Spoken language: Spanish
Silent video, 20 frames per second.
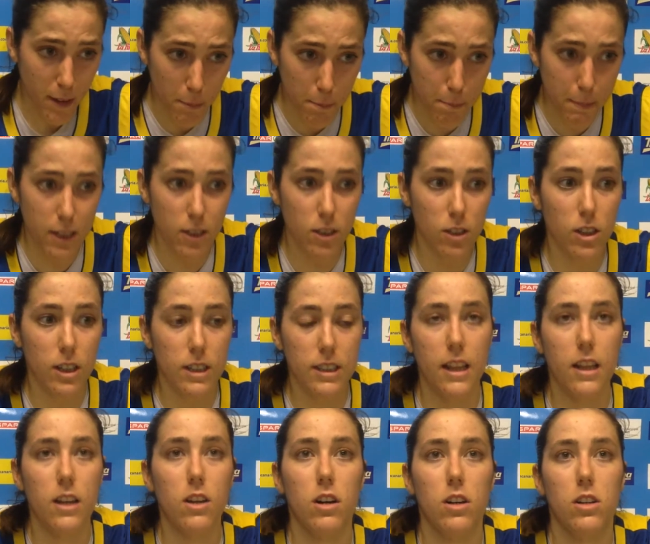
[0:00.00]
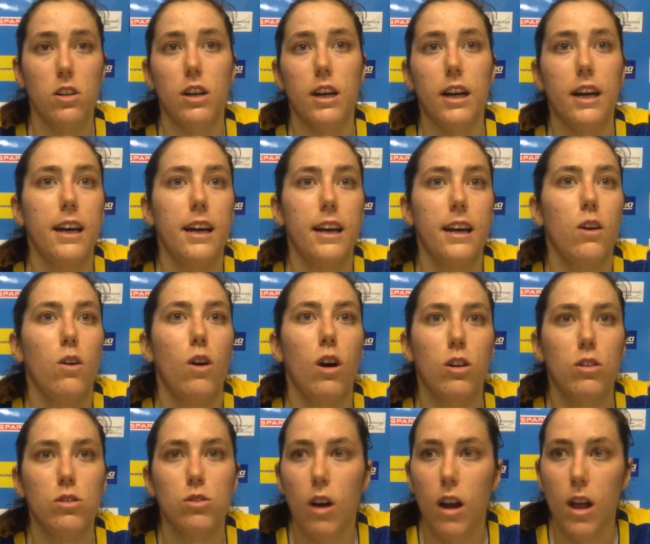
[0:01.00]
Pero lo que te digo, creo que lo han
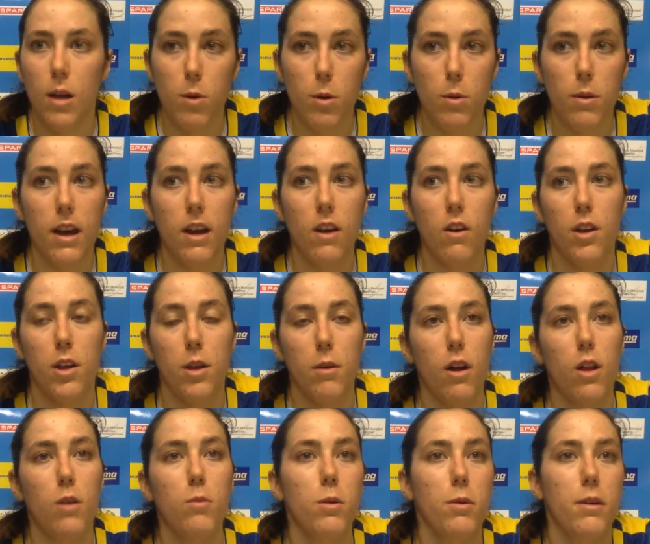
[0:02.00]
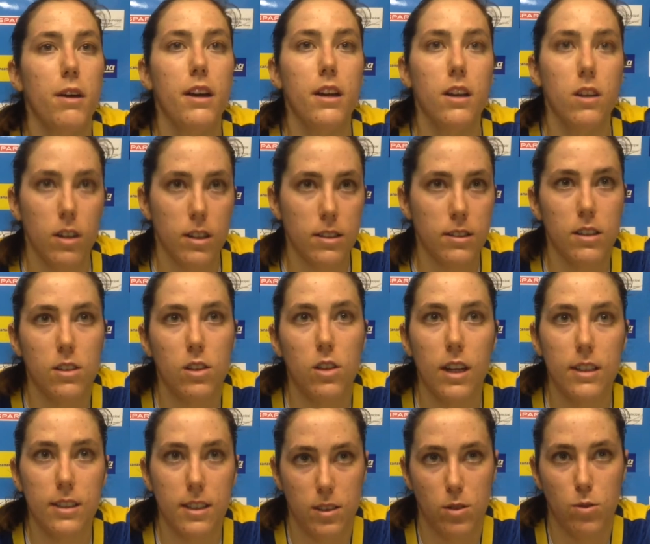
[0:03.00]
controlado muy bien, lo han llevado muy bien y creo que entre
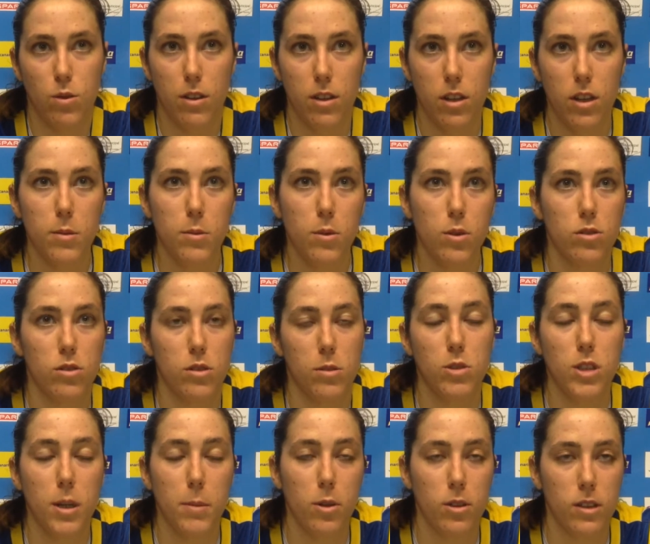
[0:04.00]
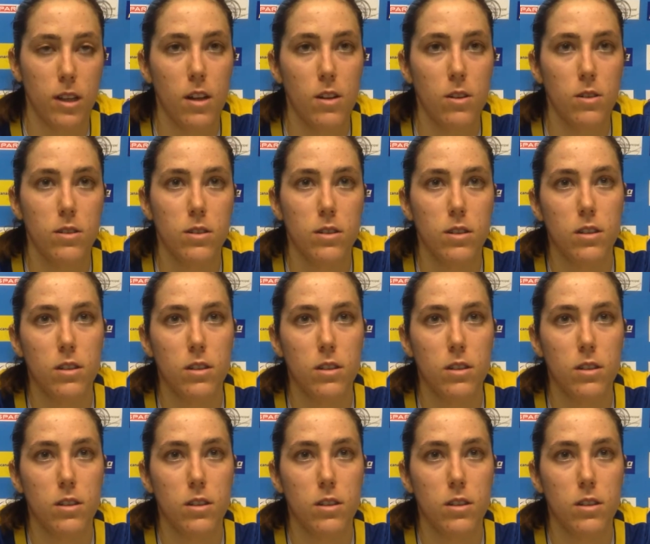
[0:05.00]
todas en la situación hemos, hemos aportado.